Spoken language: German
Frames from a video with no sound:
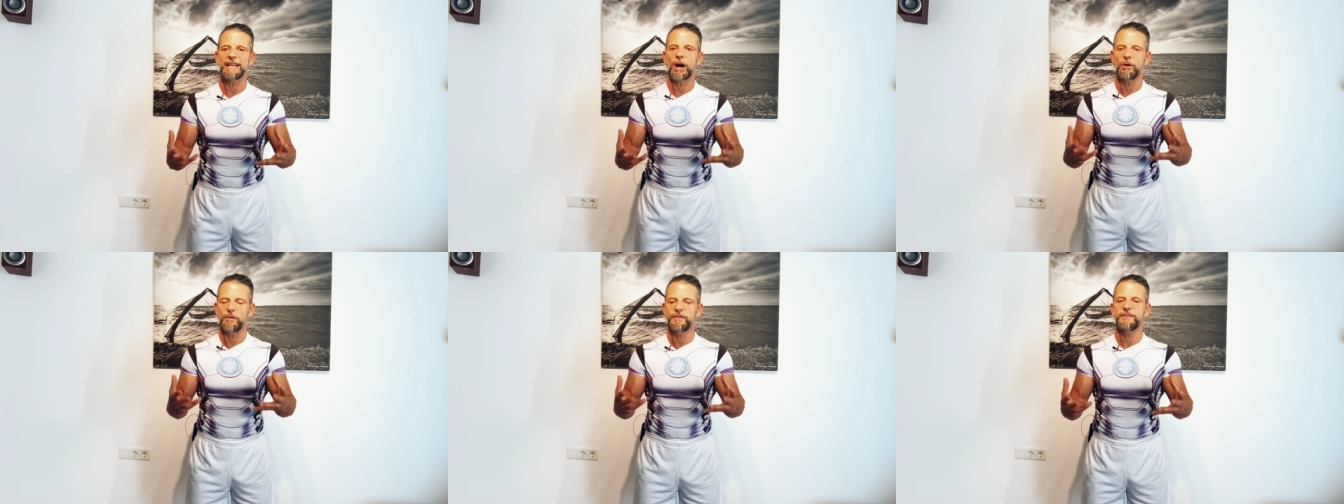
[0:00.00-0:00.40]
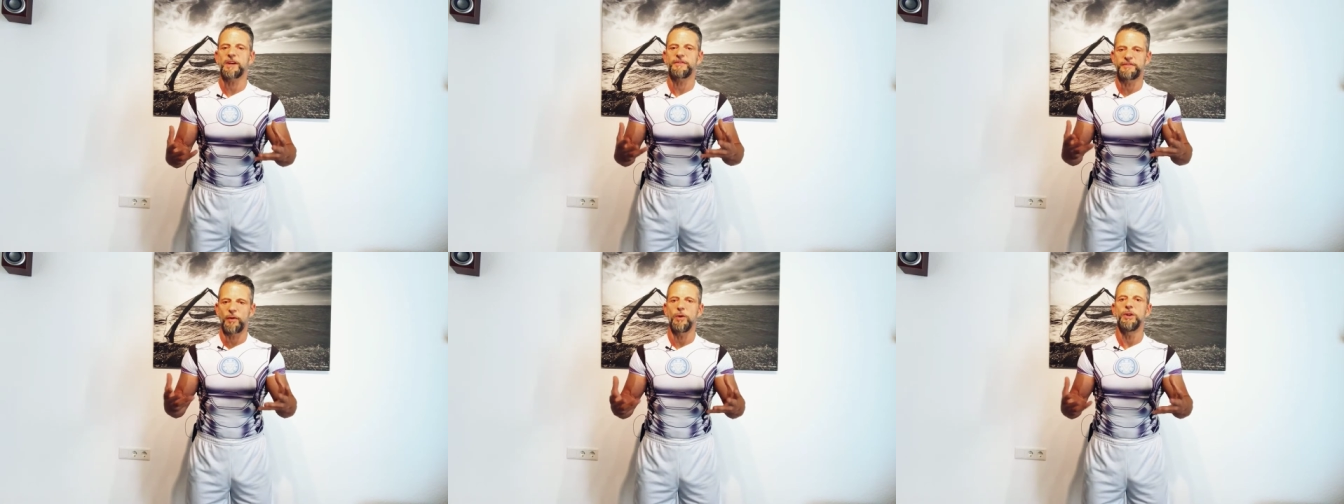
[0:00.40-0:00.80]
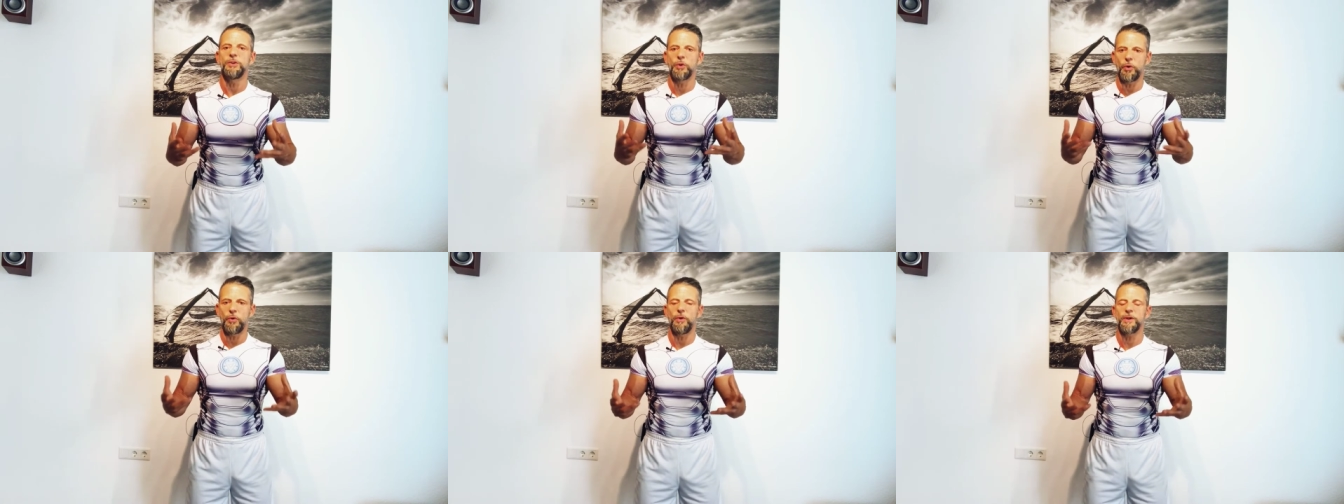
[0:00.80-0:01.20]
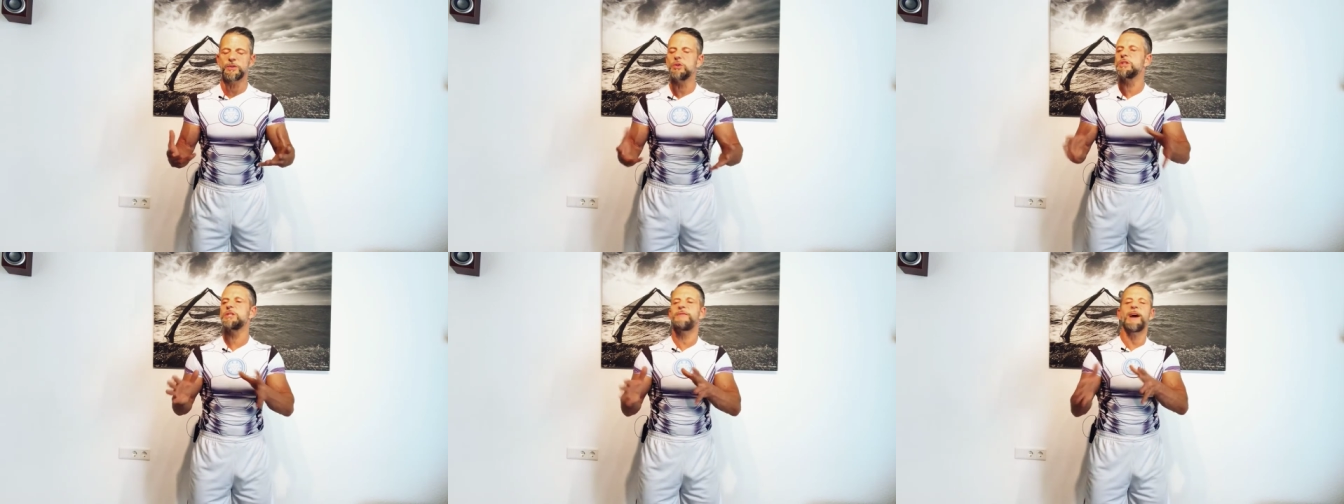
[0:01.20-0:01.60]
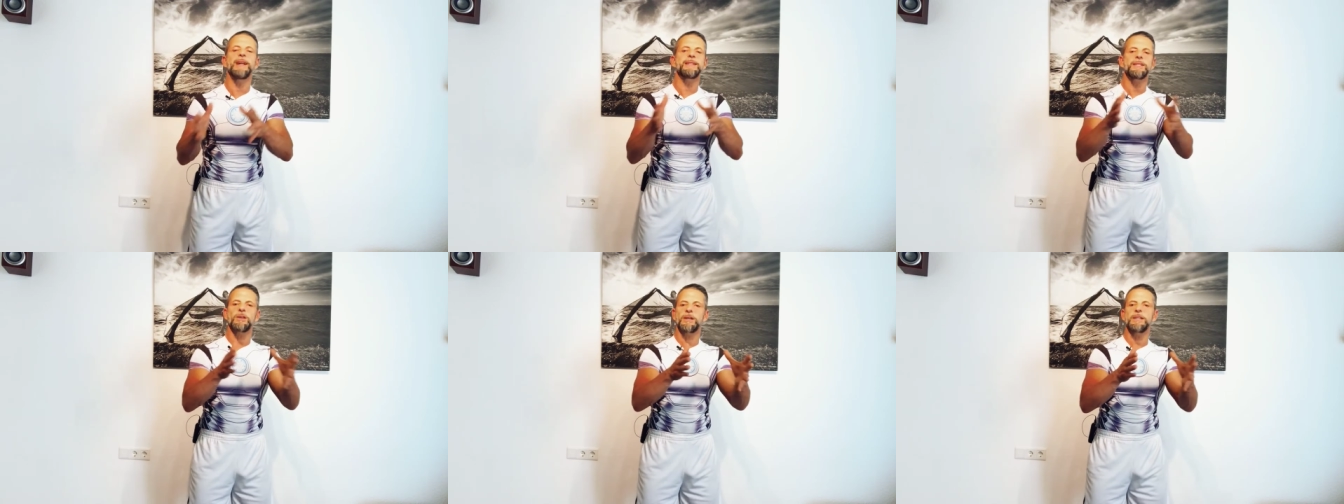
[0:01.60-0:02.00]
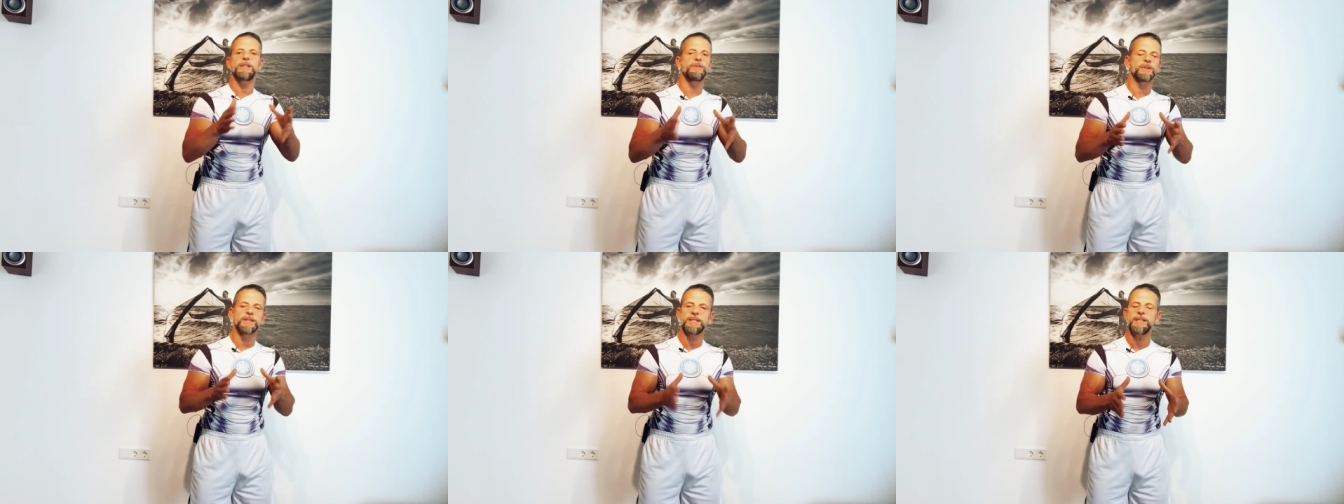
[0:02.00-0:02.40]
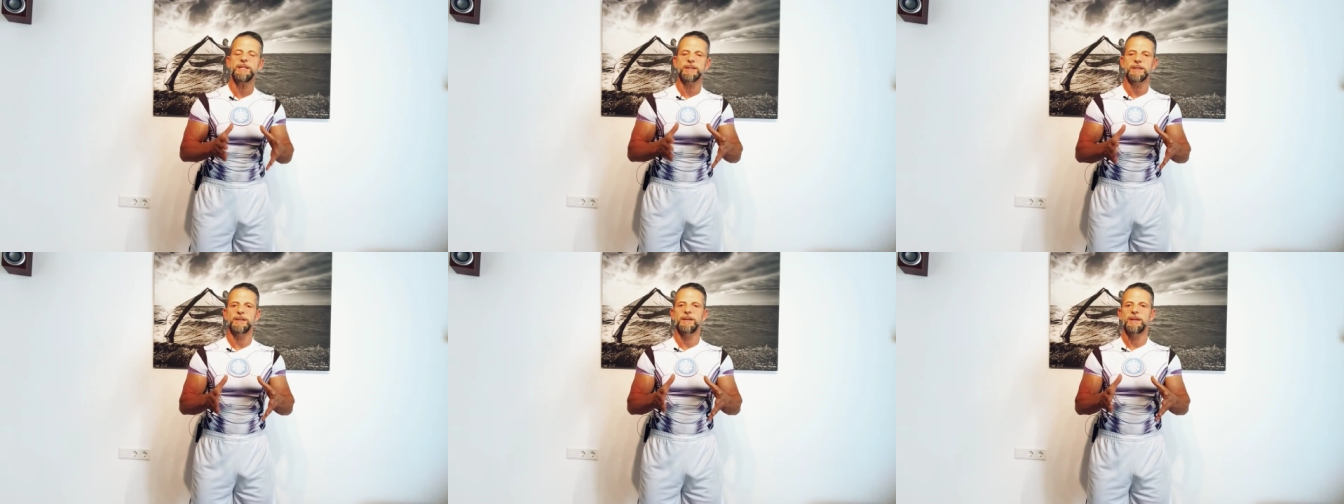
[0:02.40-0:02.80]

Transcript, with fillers: auf der vollen Höhe, sonst wären sie dort nicht, wo sie sind.